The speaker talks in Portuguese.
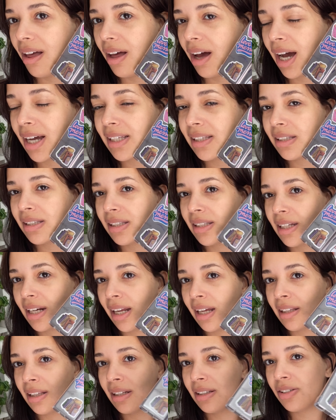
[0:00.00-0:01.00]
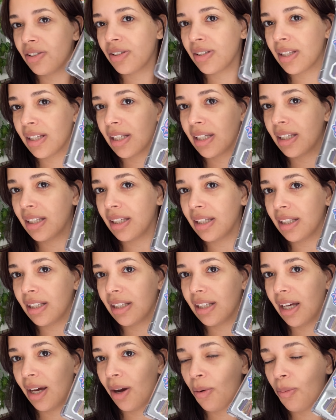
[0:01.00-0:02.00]
A estrela disso
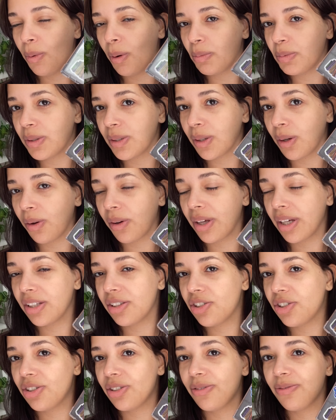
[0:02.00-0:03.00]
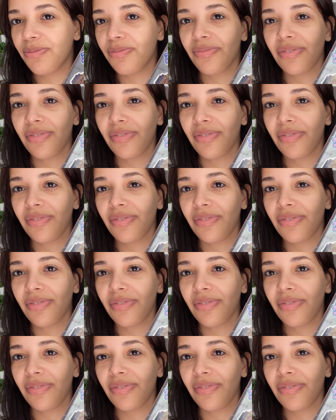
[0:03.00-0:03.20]
aqui é o Pop Socket.